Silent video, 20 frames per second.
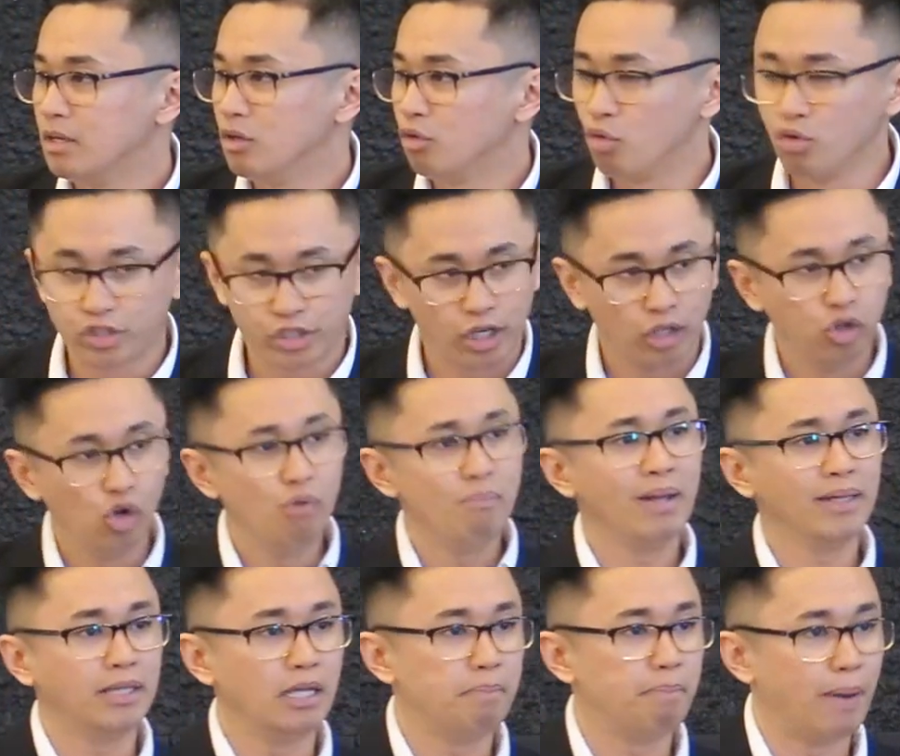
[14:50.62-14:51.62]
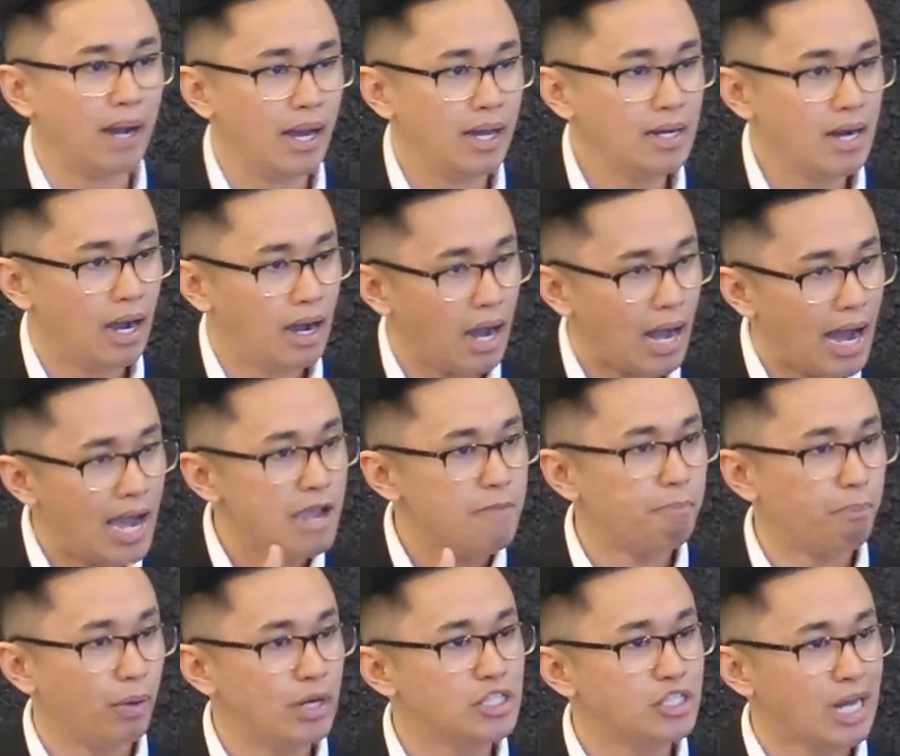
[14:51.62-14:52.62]
Kung sa lumang tipan, ang high
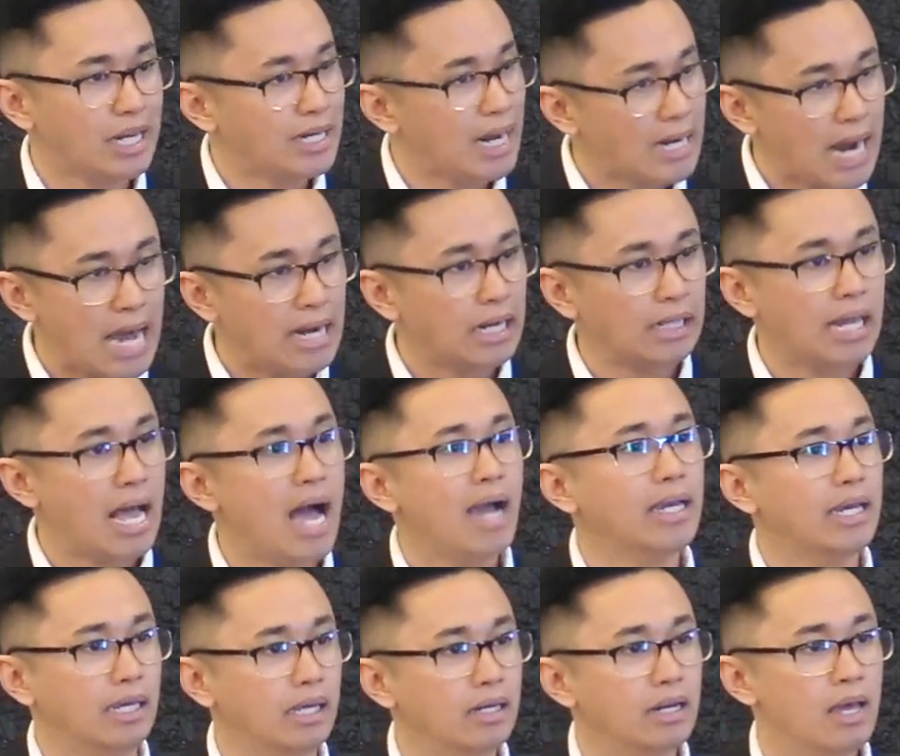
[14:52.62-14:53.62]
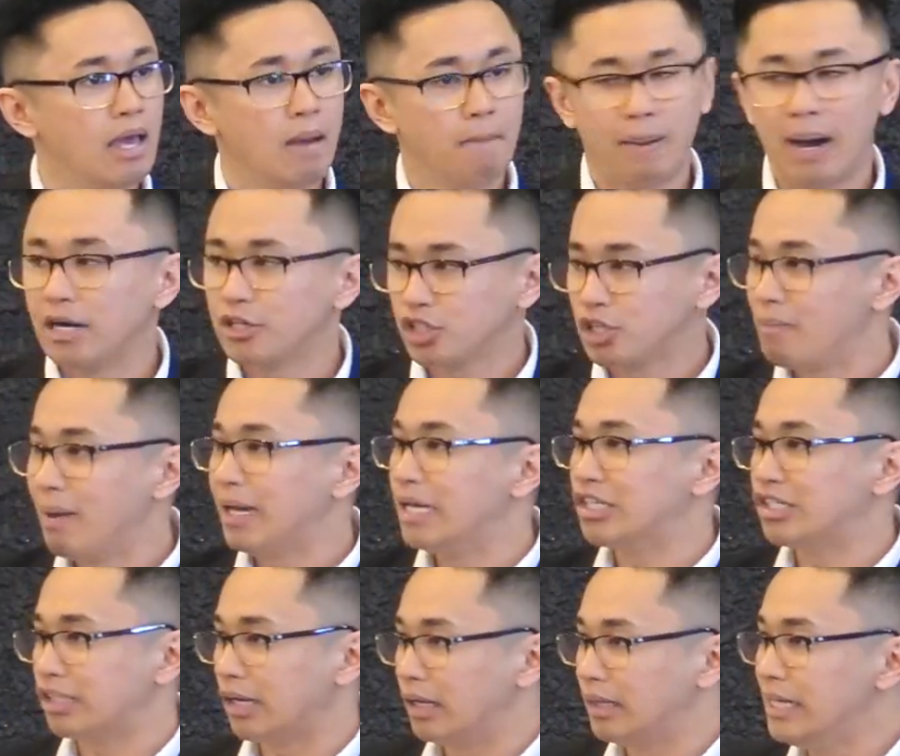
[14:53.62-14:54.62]
priest ay nananalangin para sa mga
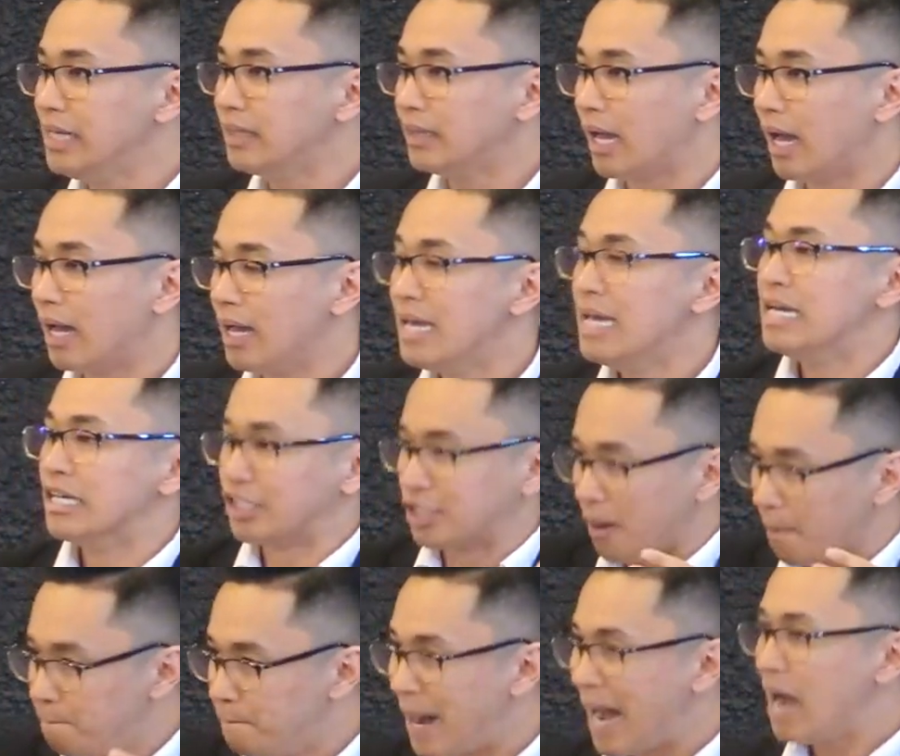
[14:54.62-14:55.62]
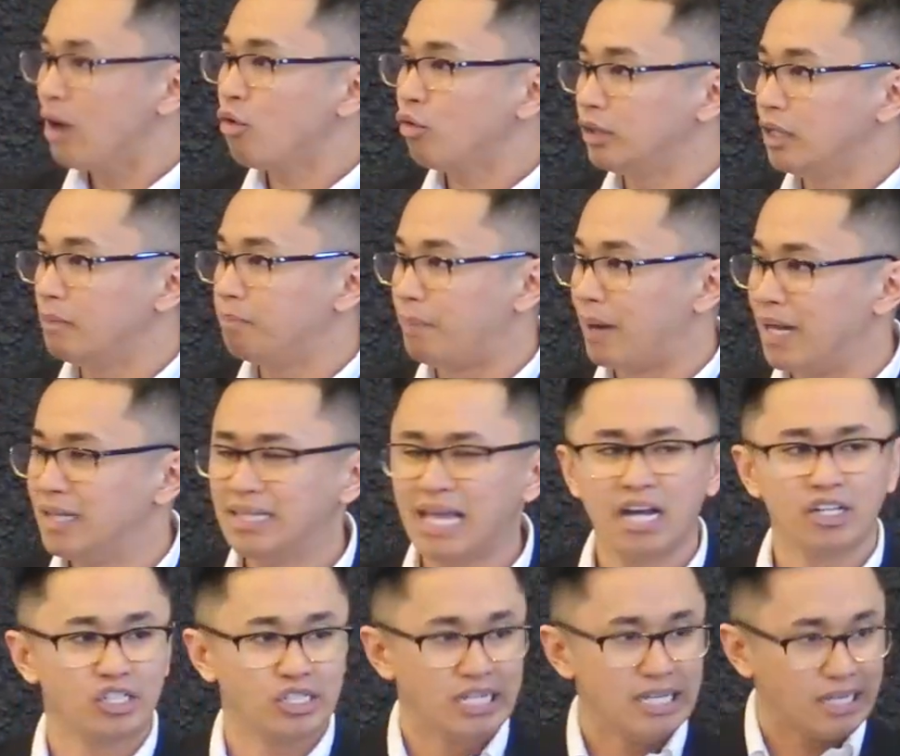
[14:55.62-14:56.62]
Israelita, sa bago tipan,
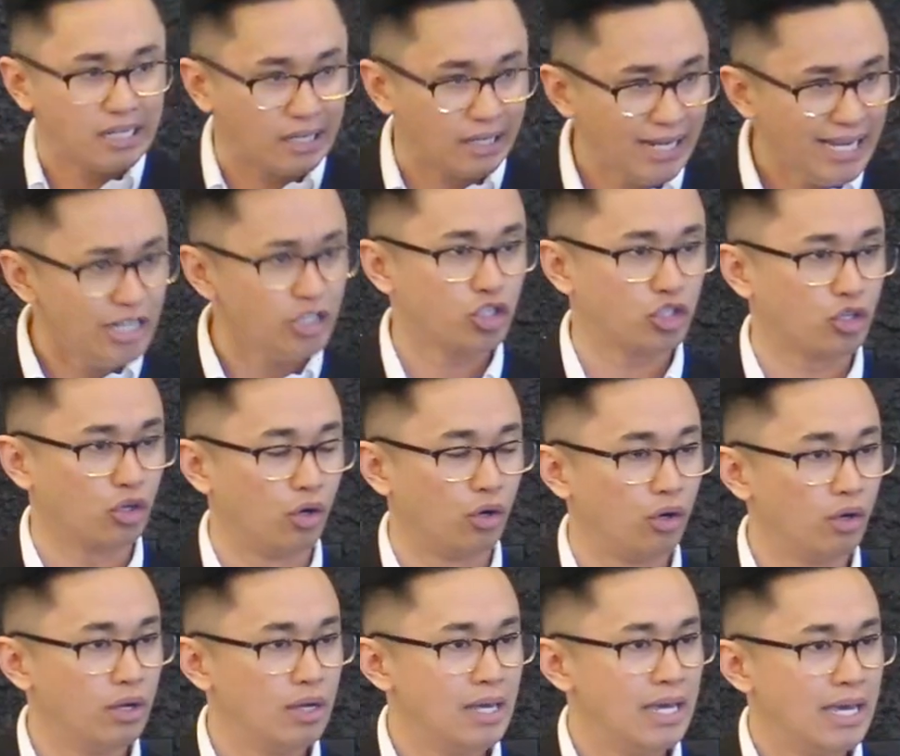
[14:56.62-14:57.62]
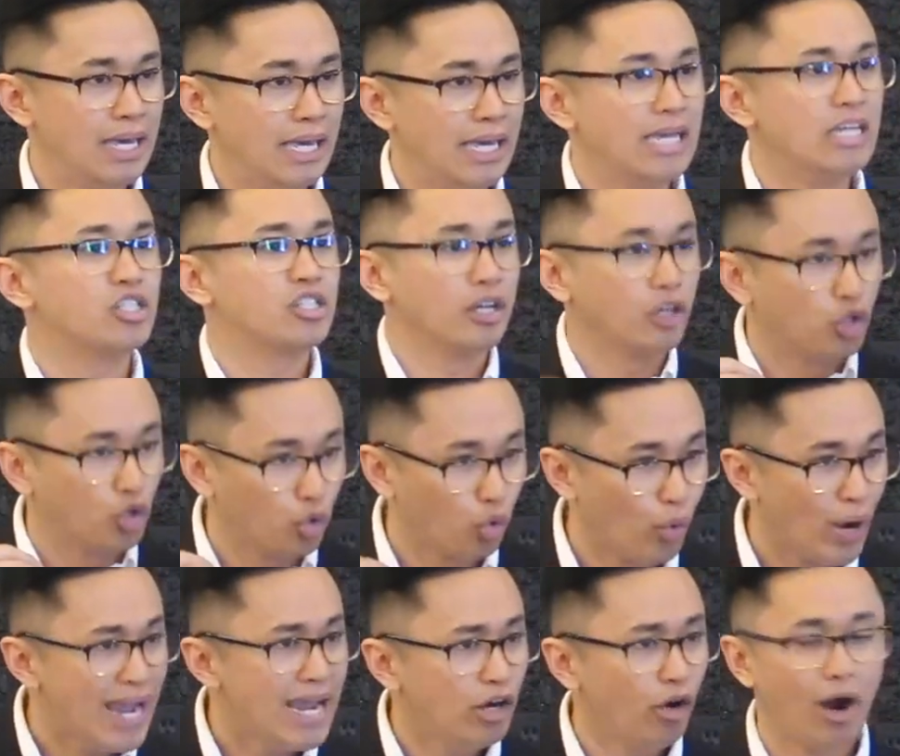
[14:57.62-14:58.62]
dahil si Kristo is a
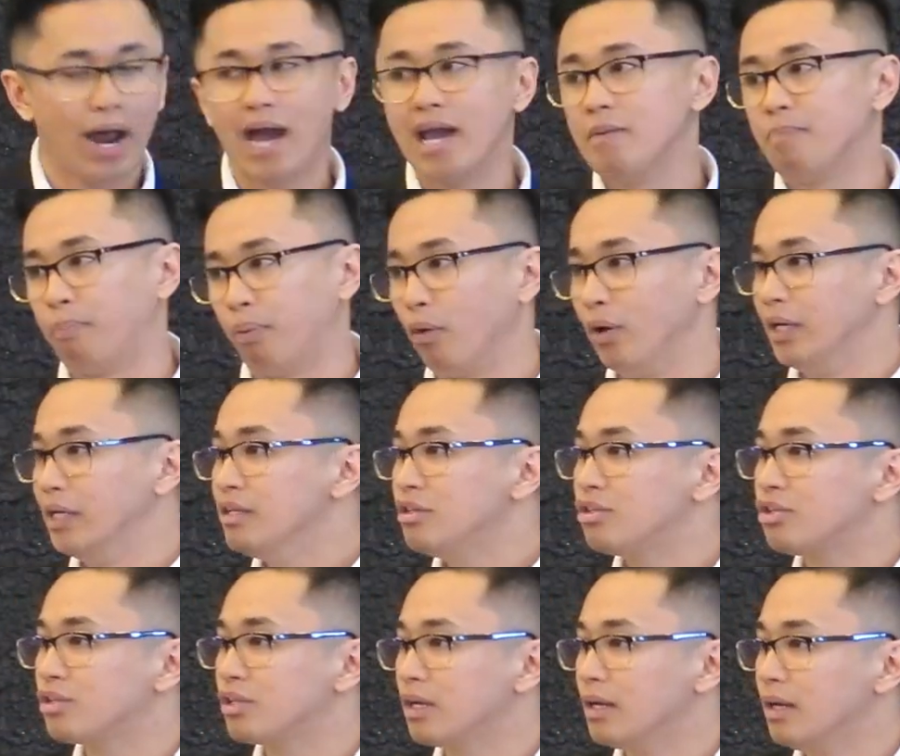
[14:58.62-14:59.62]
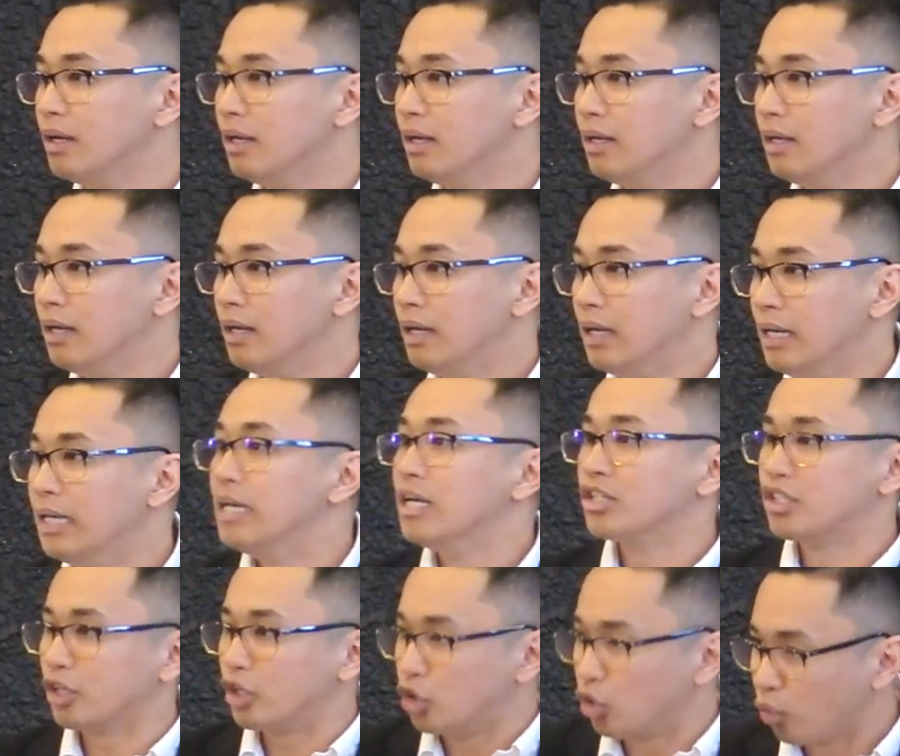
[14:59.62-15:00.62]
greater high priest, he
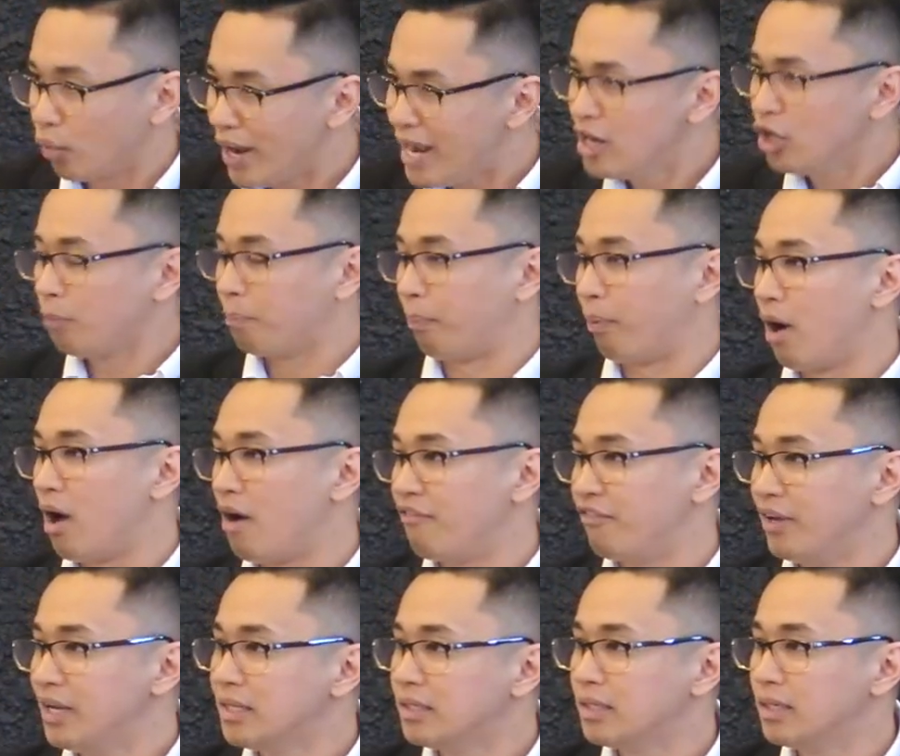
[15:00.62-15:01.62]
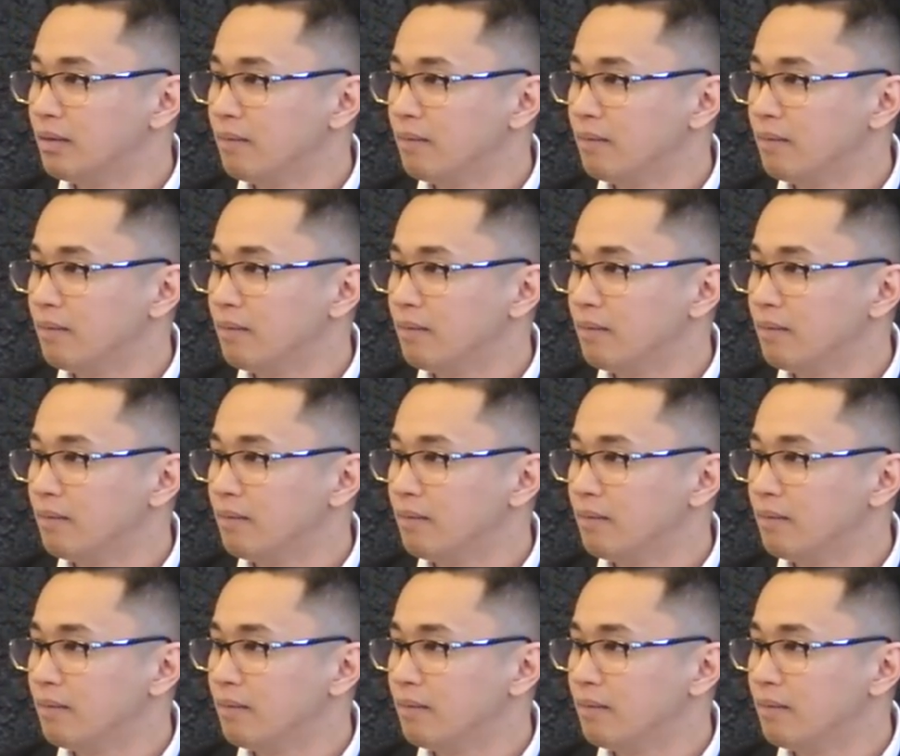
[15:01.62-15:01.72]
is a greater prophet,